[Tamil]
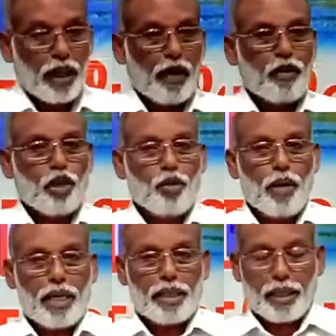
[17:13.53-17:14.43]

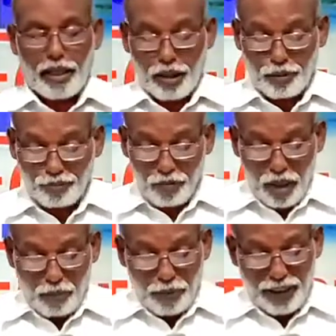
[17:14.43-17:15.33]
தேவகுமாரன் என்றும்
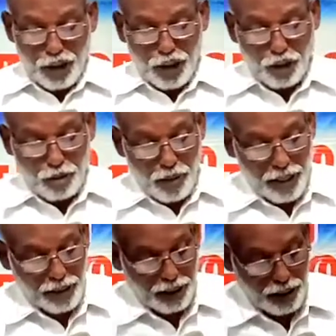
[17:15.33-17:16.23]

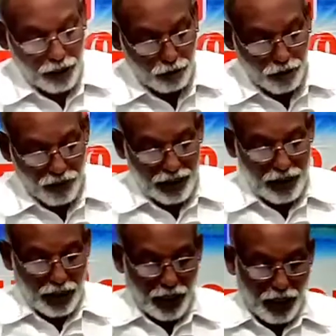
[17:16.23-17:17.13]
மனுஷகுமாரன் என்றும்
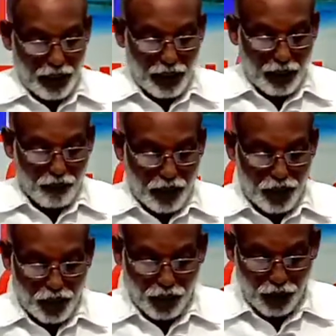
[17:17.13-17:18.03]
இவ்வசனங்களிலே நாம்
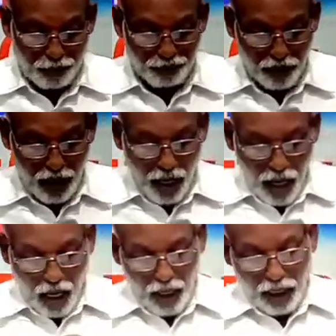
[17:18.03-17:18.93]
வாசிக்கிறோம்
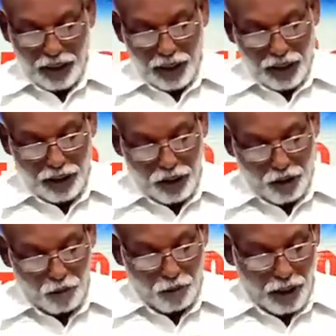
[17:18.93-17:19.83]
ஆக
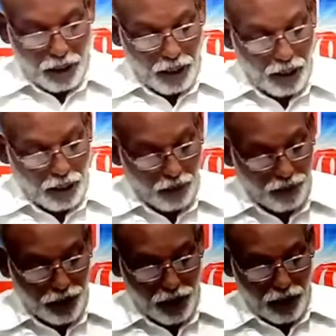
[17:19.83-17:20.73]
இரண்டுக்கும் உள்ள
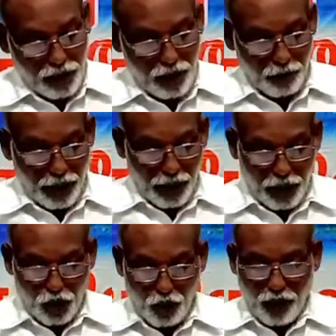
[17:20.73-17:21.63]
வித்தியாசம் என்ன
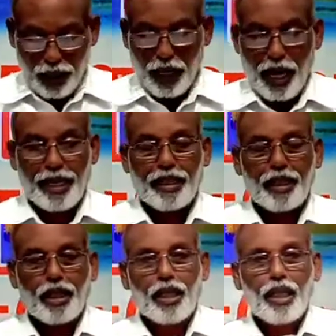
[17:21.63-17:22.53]
யோவான்
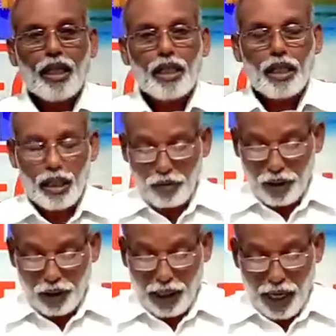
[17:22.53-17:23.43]
ஐந்து
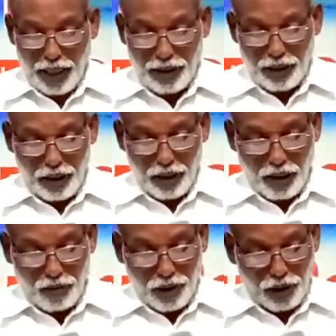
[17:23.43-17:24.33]
இருபத்தி ஐந்து
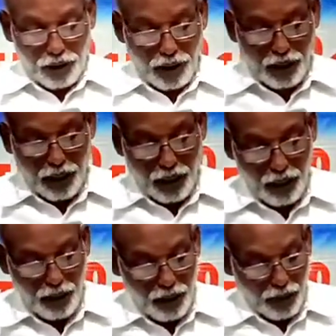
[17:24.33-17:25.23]
இருபத்தி ஏழில்
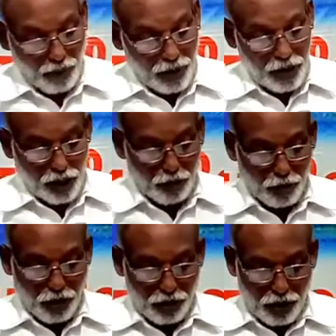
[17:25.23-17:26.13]
நாம் வாசிக்கும்
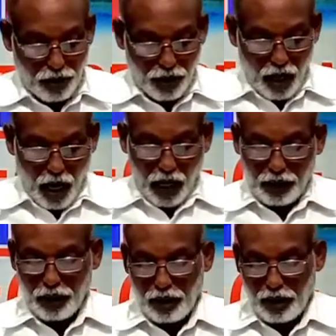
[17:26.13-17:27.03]
பொழுது
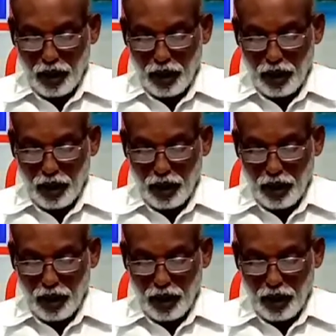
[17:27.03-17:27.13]
அது